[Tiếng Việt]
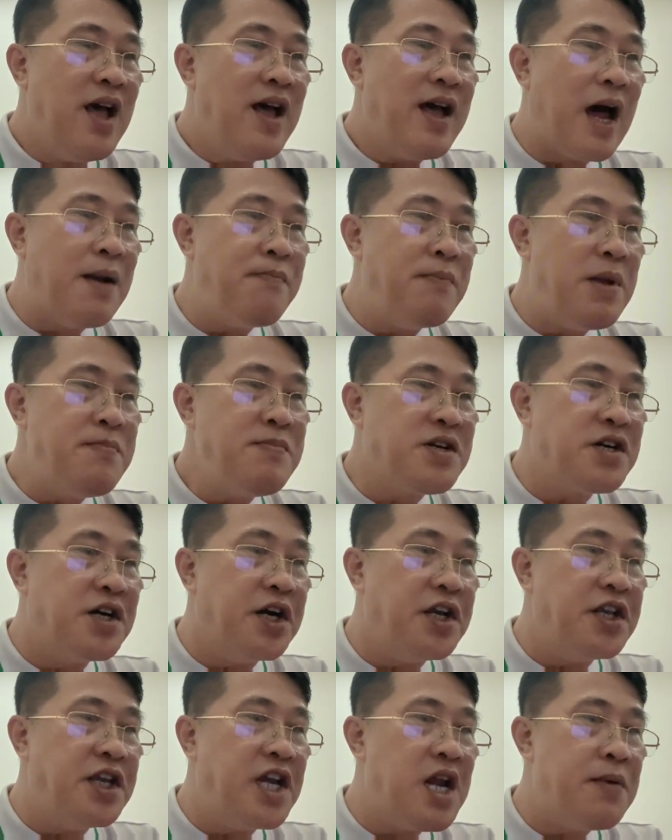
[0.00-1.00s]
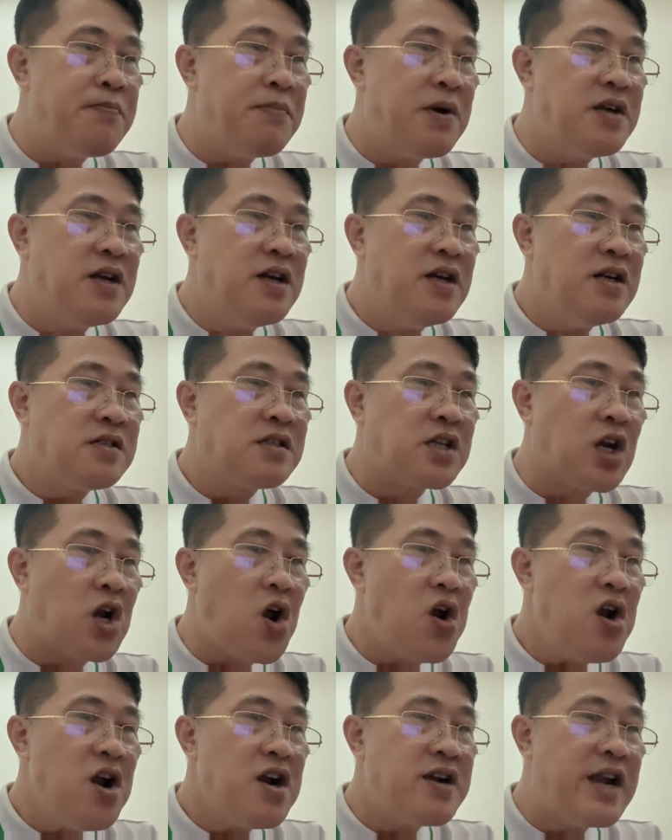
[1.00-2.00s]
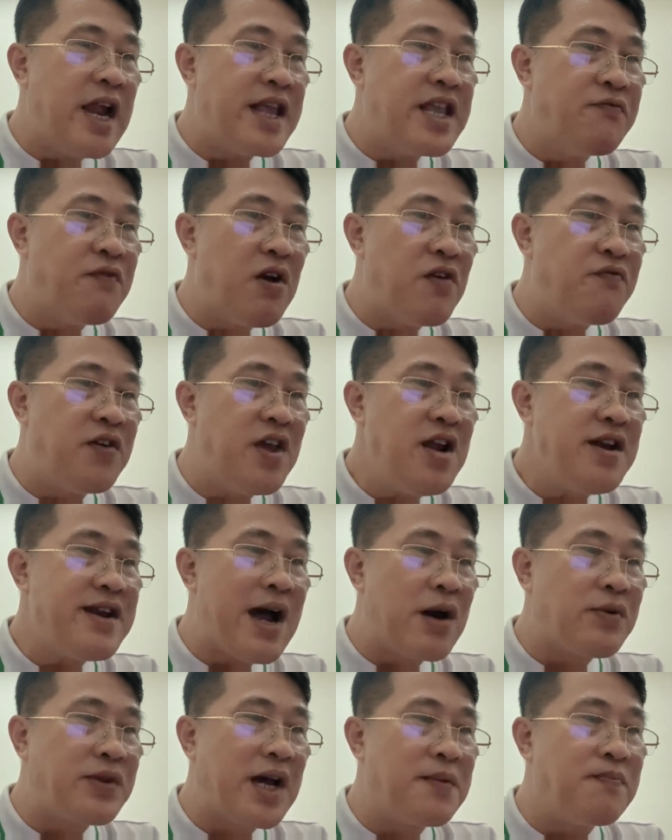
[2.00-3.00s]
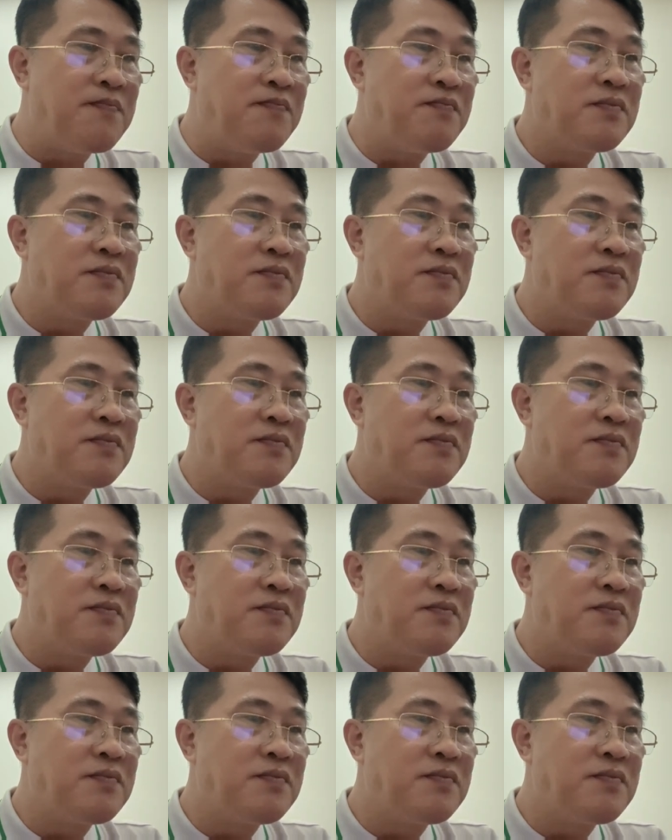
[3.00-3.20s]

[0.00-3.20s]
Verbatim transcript: Hắn mỉm cười nhìn Lâm Minh, sau đó là nhìn về phía Đào Thành.